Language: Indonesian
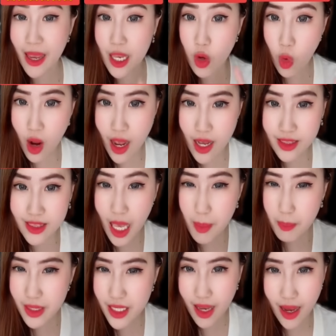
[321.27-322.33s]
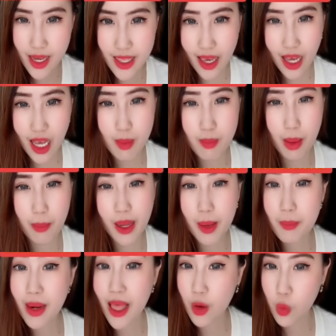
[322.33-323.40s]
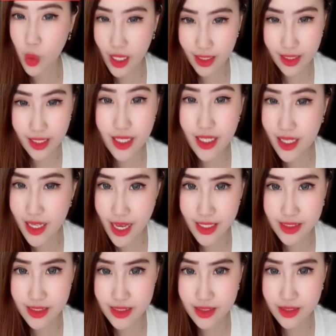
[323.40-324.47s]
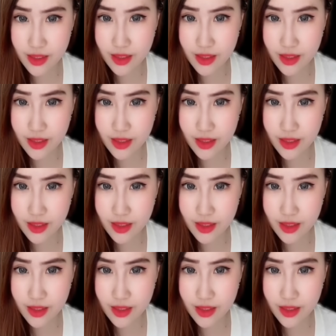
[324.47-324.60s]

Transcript: doang, tapi dia nggak nyangka mamanya melakukan ini guys.